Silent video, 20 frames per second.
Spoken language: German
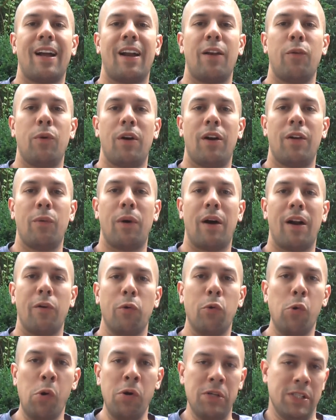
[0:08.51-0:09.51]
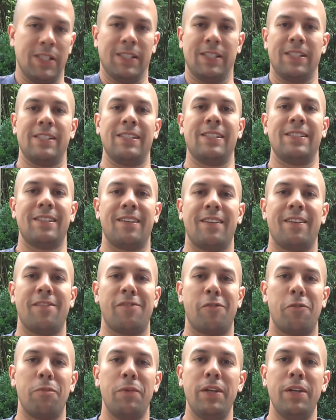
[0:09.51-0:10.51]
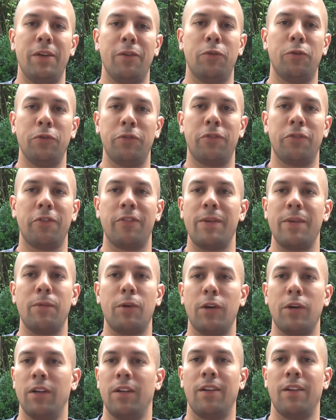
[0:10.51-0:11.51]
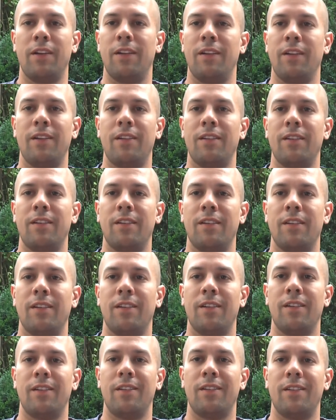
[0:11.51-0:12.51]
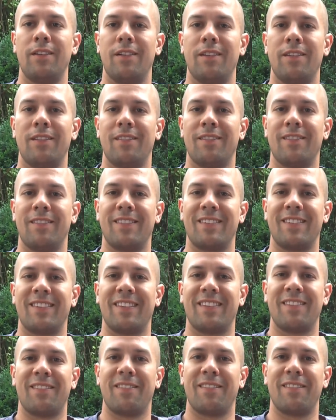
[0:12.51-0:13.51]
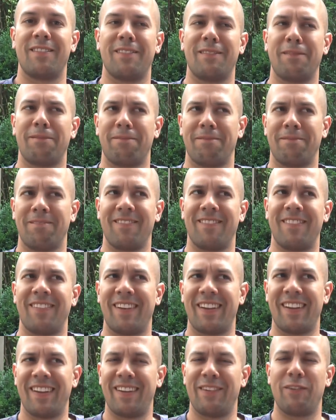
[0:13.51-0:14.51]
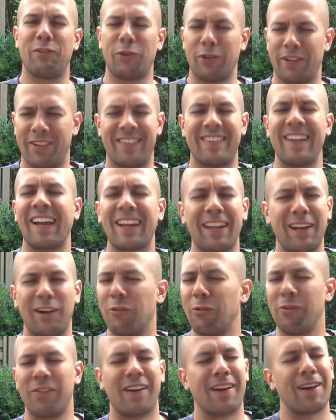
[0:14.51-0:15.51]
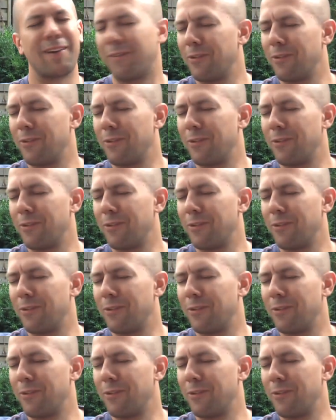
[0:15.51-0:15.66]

Hallo, hallo, hallo. Von mir und von wem noch? Alina. Äh, du solltest jetzt eigentlich Hallo sagen.